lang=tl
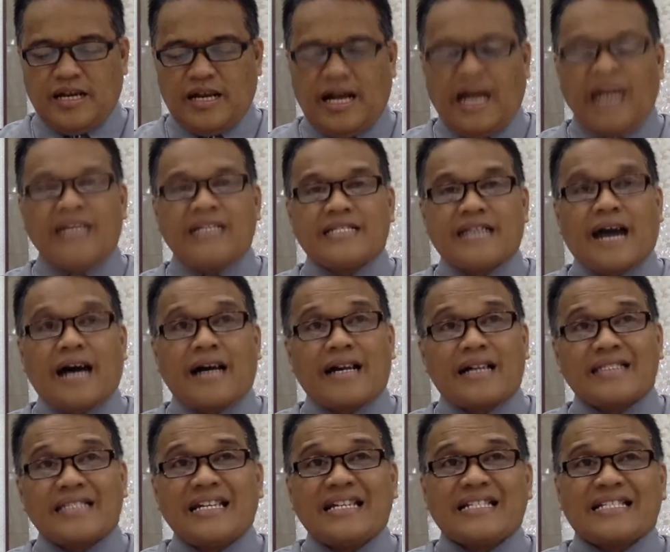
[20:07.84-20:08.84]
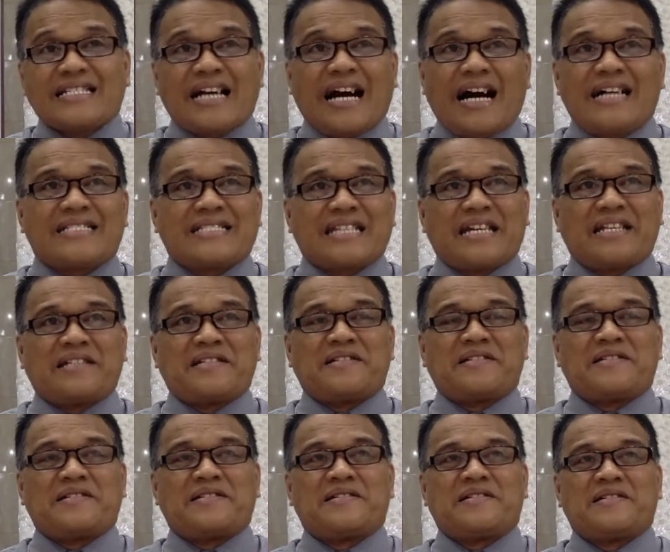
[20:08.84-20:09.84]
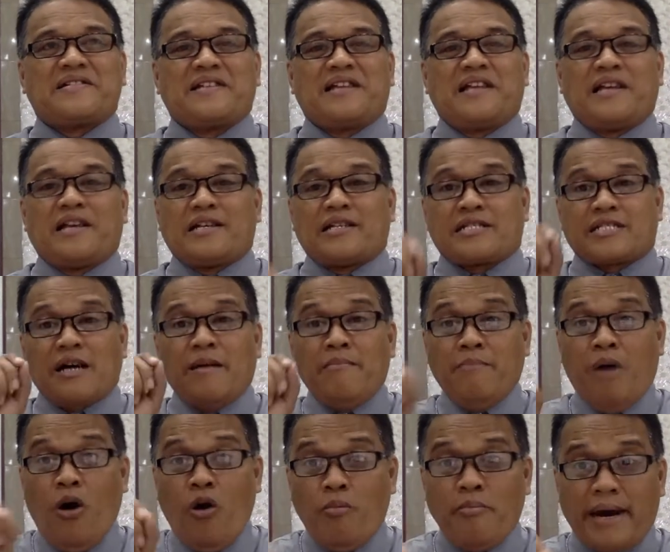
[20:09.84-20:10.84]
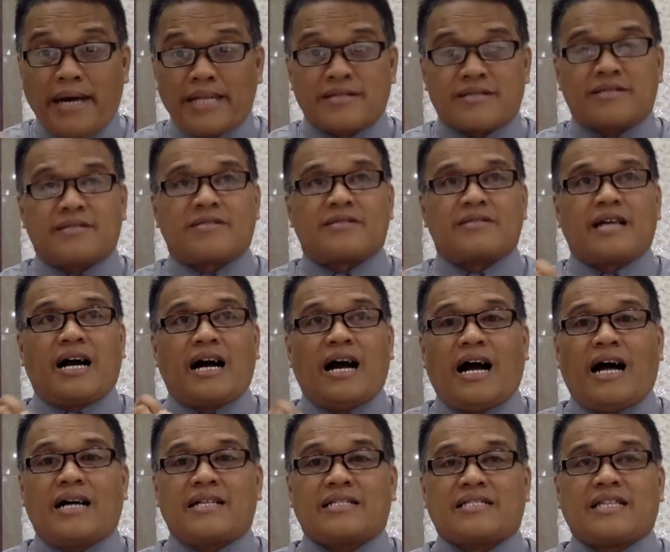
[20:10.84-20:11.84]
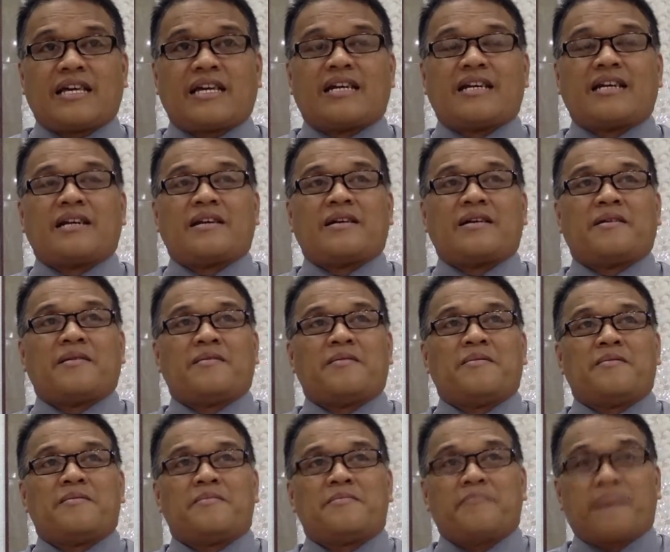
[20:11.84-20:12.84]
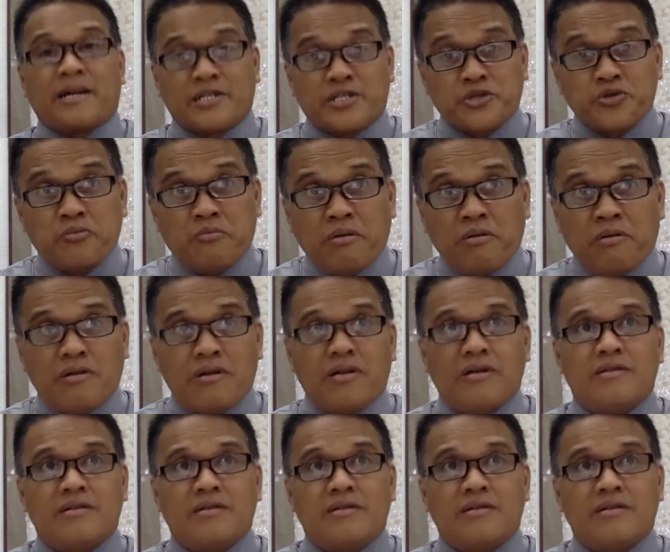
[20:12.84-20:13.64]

ay darating sa atin sa moment ng ating pagsubok.